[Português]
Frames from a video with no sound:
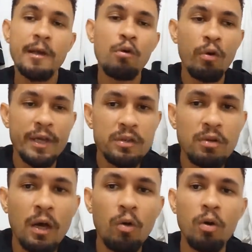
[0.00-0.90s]
e com
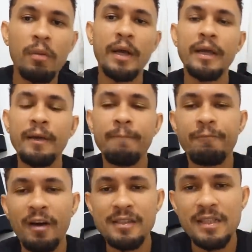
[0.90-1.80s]
isso a Globo aí
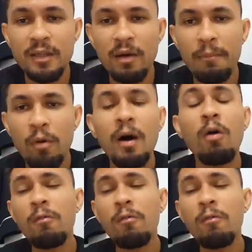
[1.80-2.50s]
fazendo a boa.